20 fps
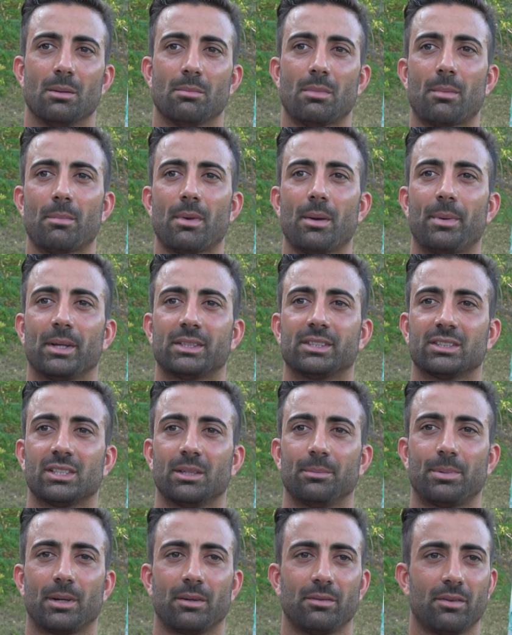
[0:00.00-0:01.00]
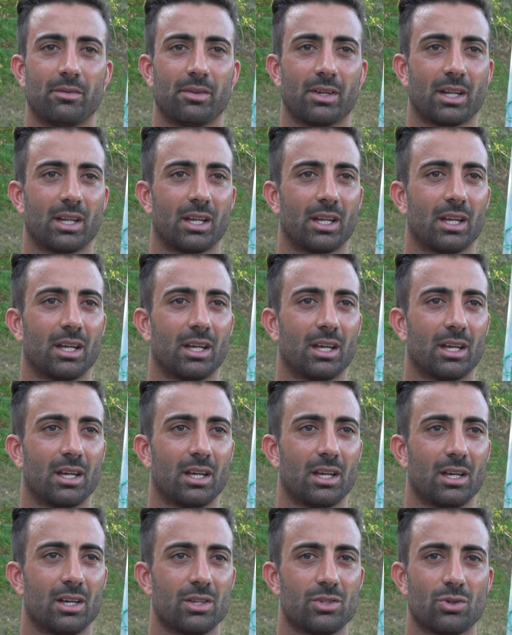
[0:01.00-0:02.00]
A me piace sempre
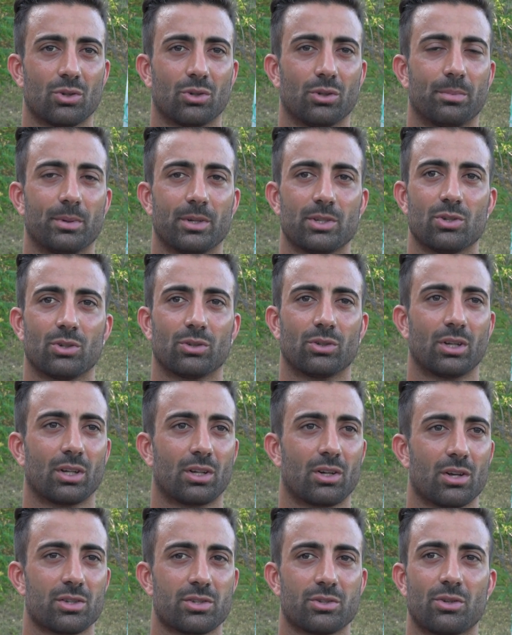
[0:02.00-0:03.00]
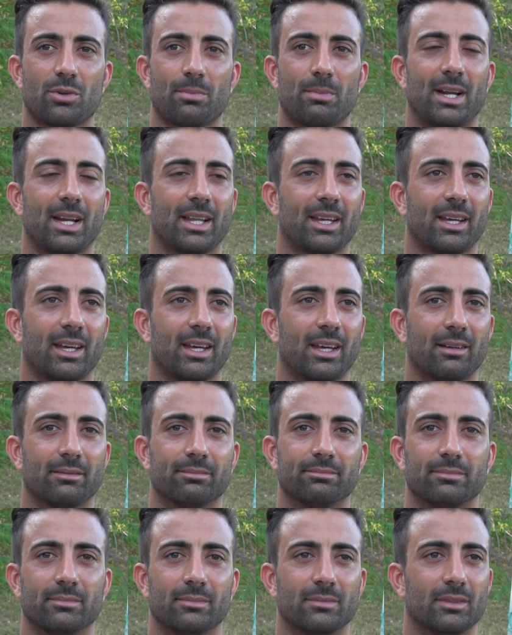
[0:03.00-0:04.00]
vivere giorno per giorno le cose, è normale che
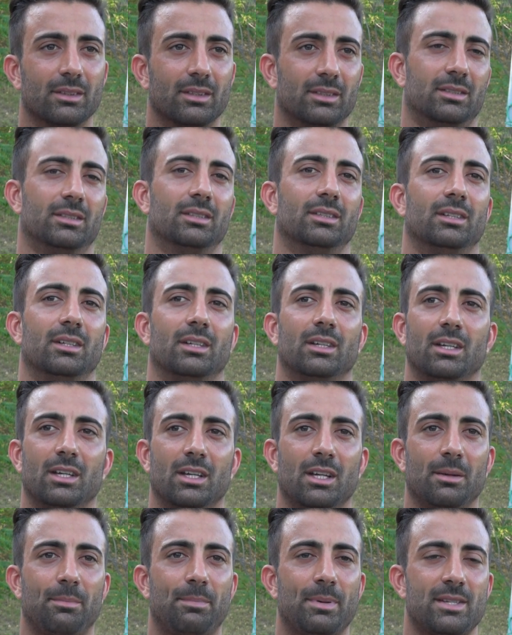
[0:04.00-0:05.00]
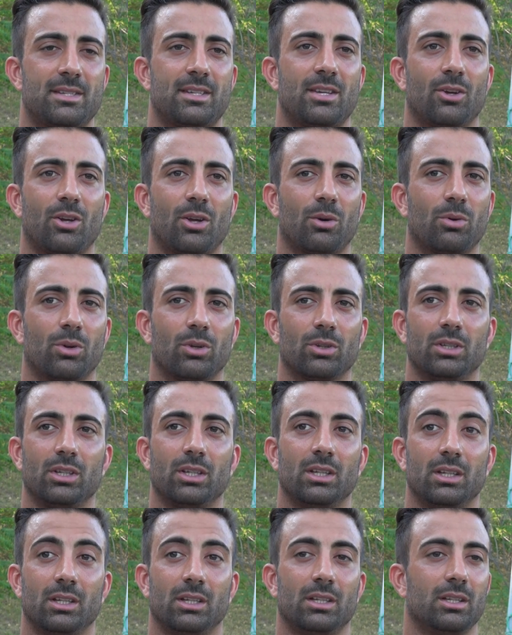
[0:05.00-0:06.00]
il pensiero è quello
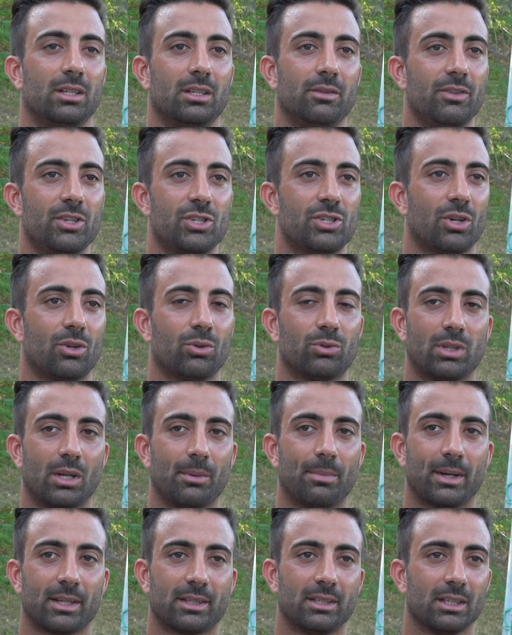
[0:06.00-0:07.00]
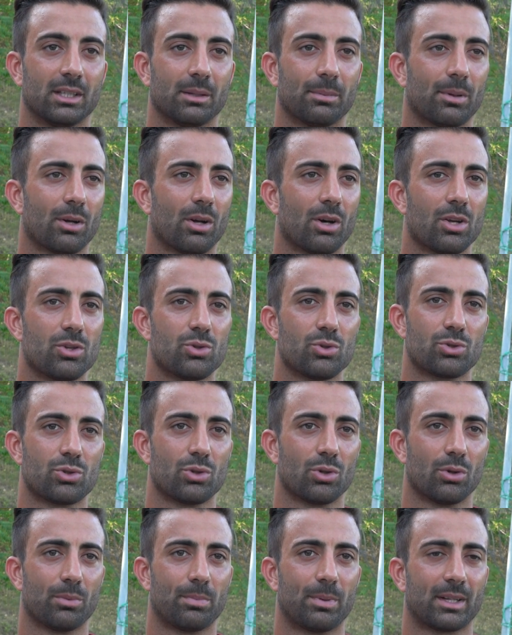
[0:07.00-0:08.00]
di vincere tutte le partite, però è
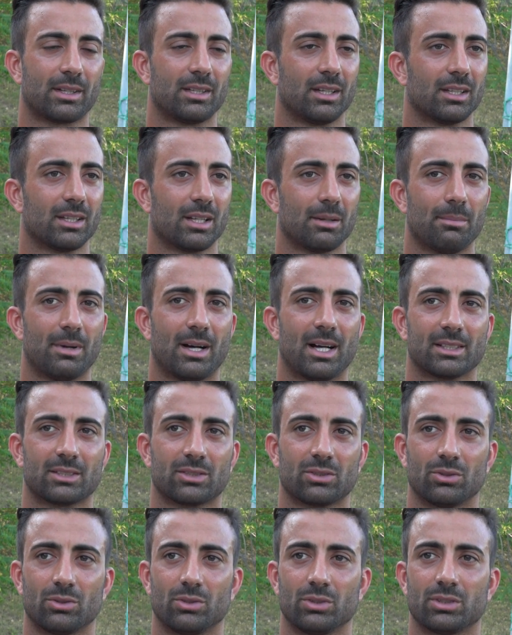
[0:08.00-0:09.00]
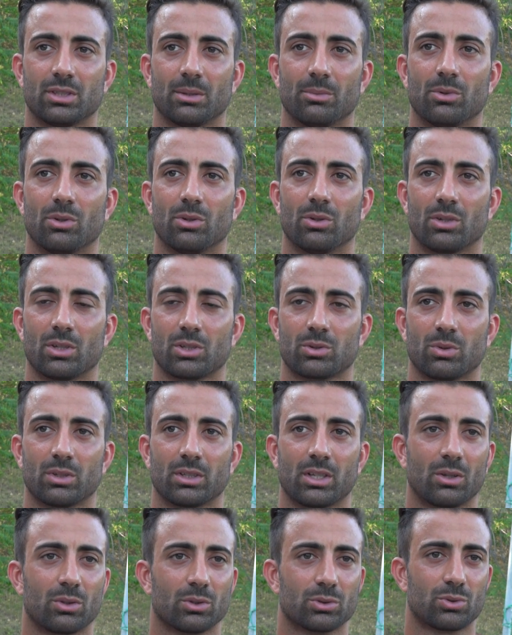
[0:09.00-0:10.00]
giusto partire dal basso, noi siamo una
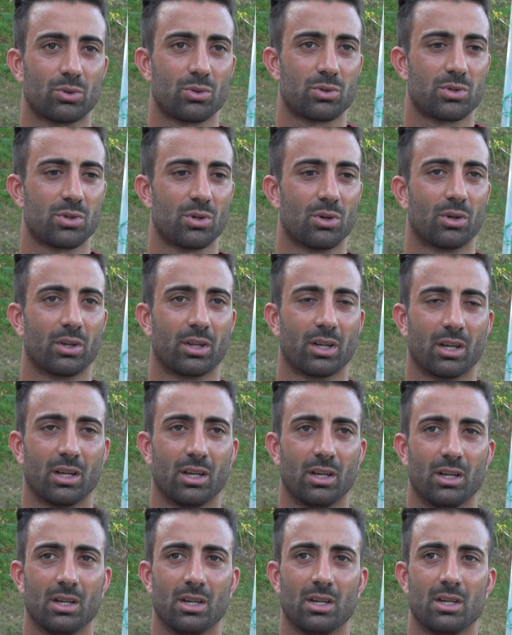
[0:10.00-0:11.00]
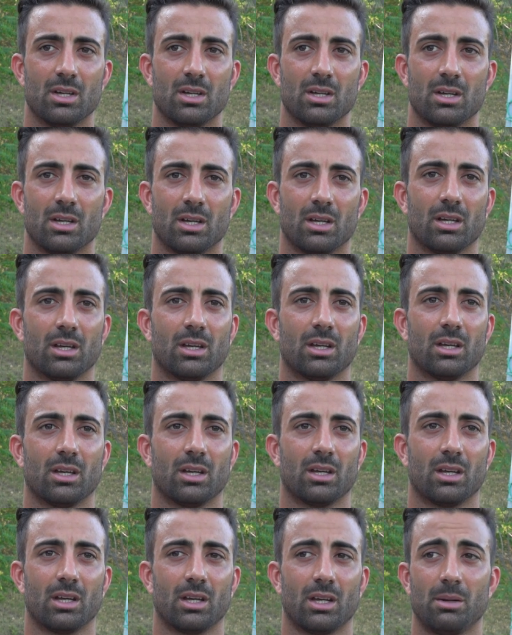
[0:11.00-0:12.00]
squadra in costruzione,
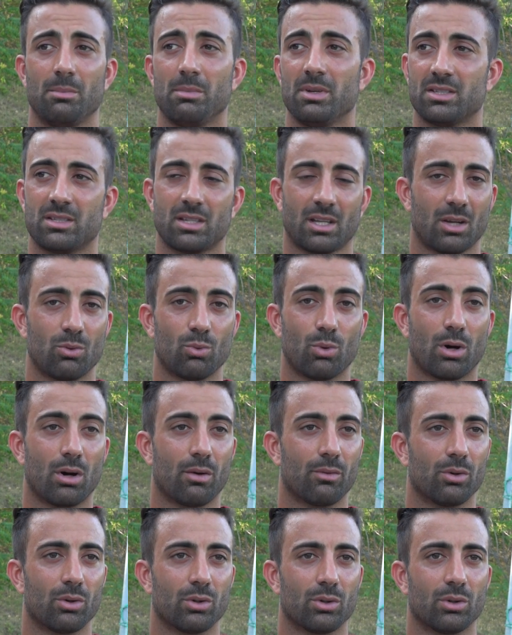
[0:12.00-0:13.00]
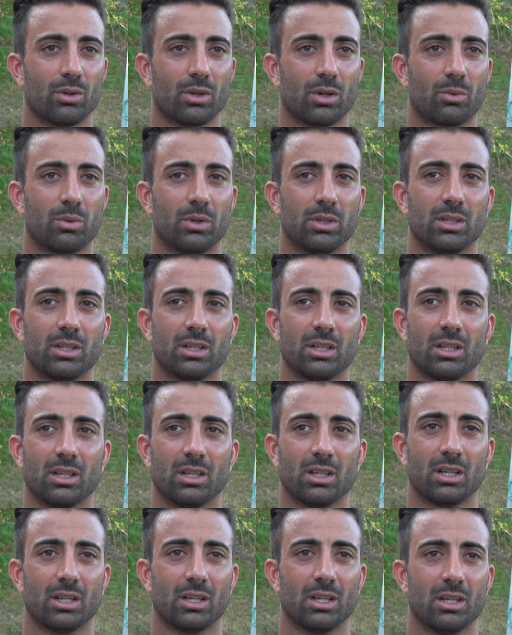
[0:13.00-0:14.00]
eh, il mister è nuovo e
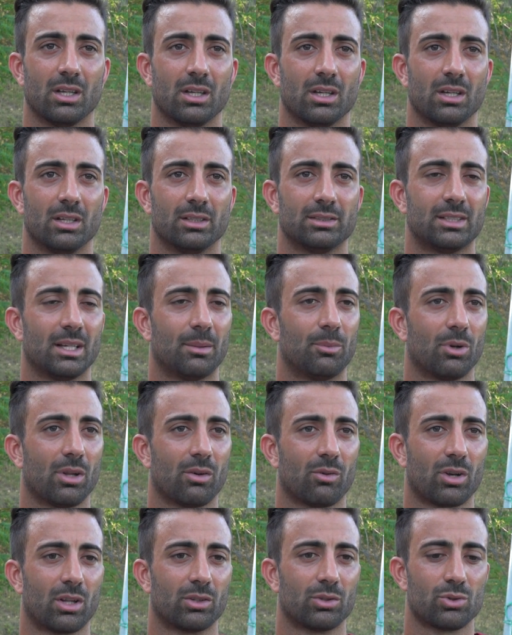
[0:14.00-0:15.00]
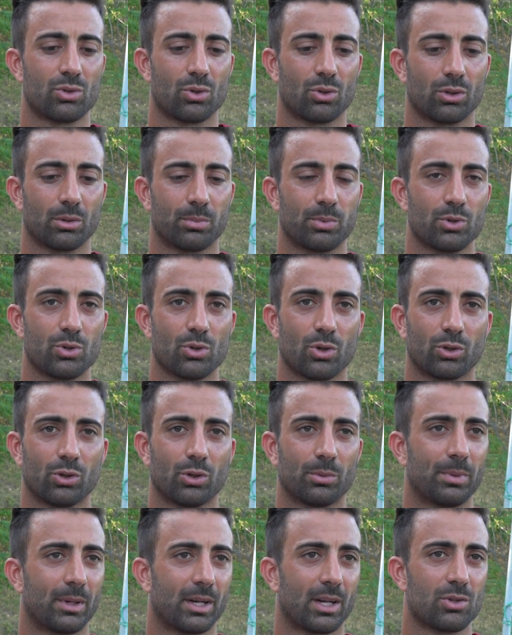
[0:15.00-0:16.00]
quindi stiamo lavorando giorno dopo
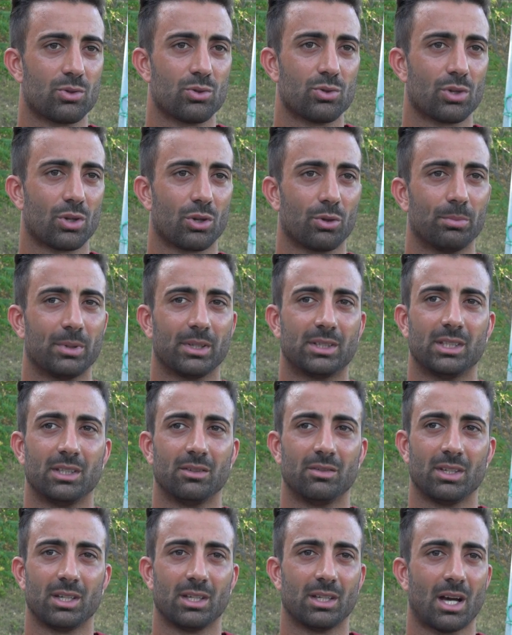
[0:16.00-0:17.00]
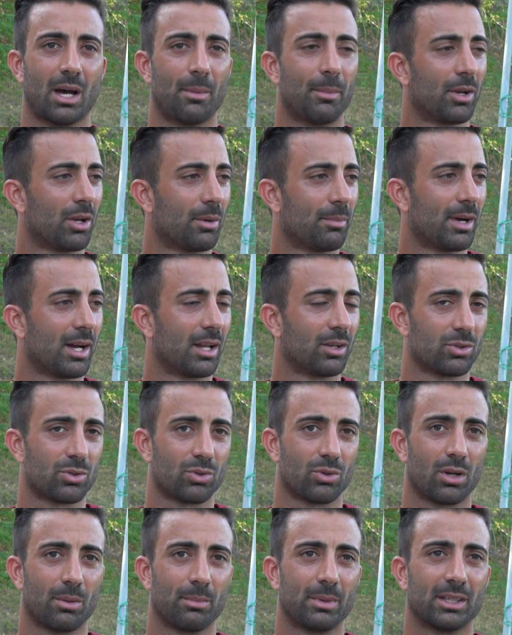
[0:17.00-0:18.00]
giorno per raggiungere gli obiettivi a mano a mano.
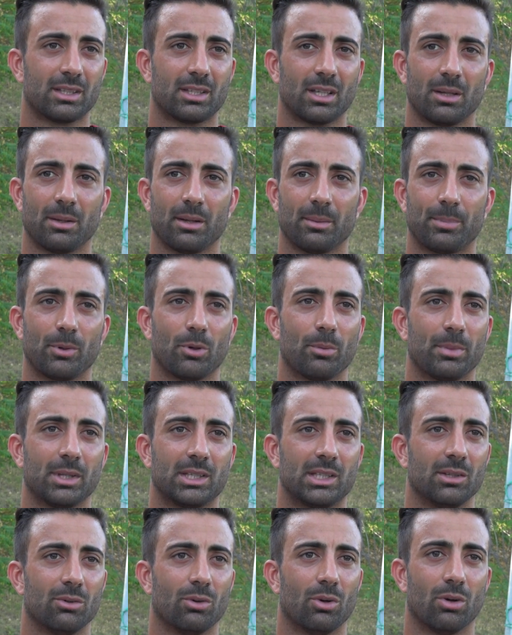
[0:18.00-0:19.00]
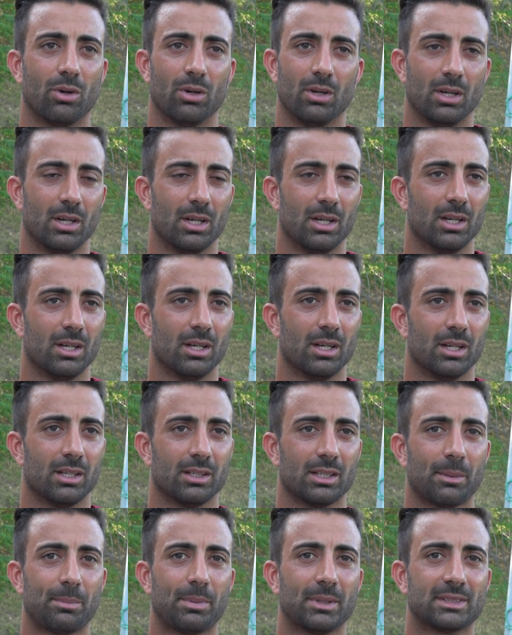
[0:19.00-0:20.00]
Sicuramente il primo obiettivo
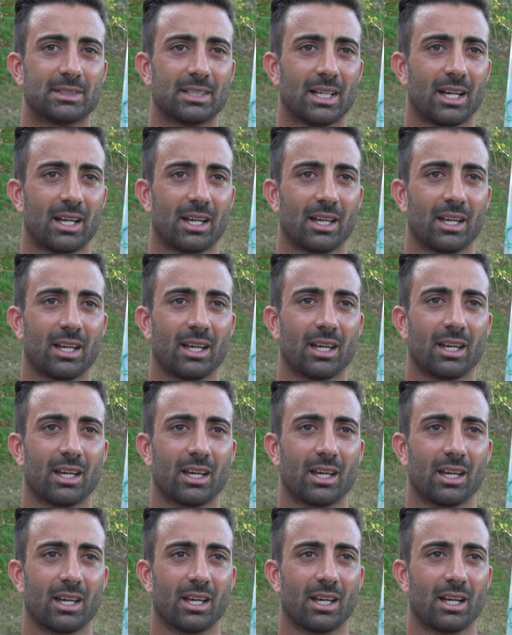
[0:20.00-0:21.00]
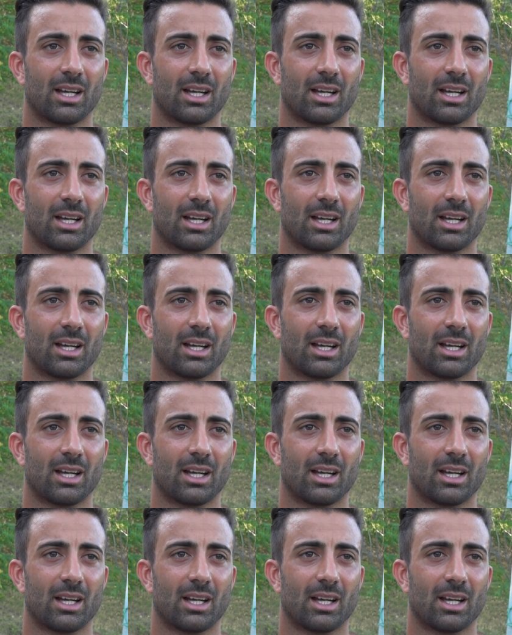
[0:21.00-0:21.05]
da pensare